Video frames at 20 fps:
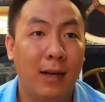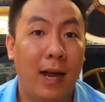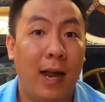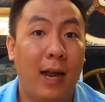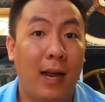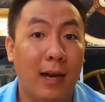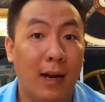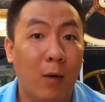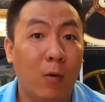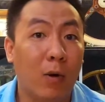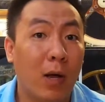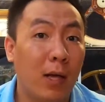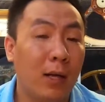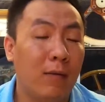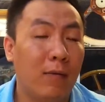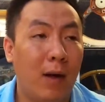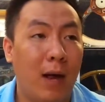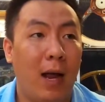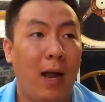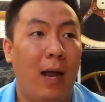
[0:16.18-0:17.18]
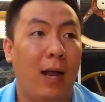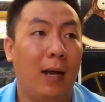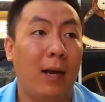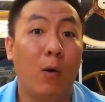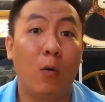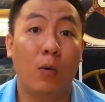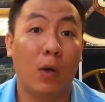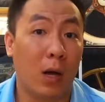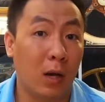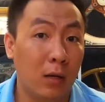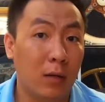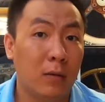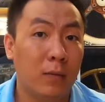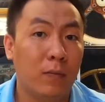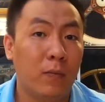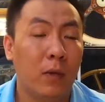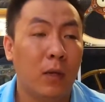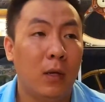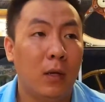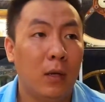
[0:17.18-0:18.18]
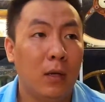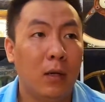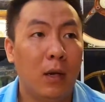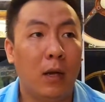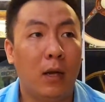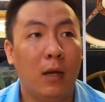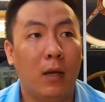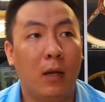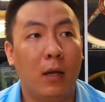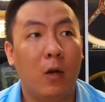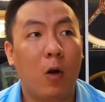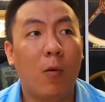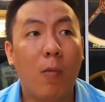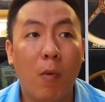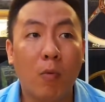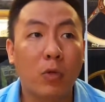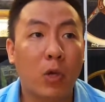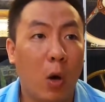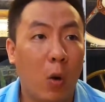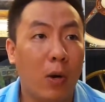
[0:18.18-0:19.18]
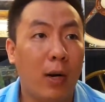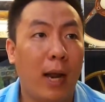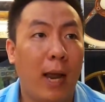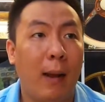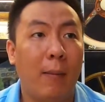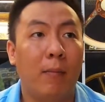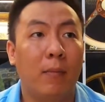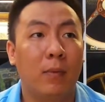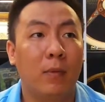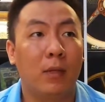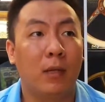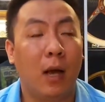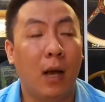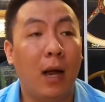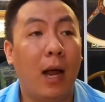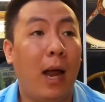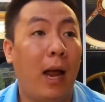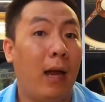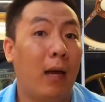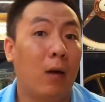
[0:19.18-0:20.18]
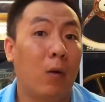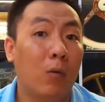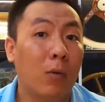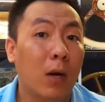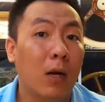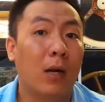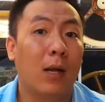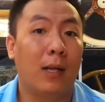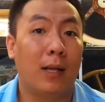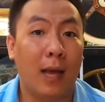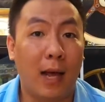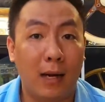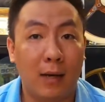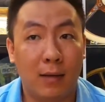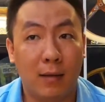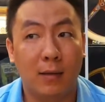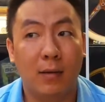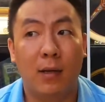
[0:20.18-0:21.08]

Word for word: hàng lâu đi và hàng lâu nhận. Thì có một số anh em nhận hàng cũng rất là nhanh,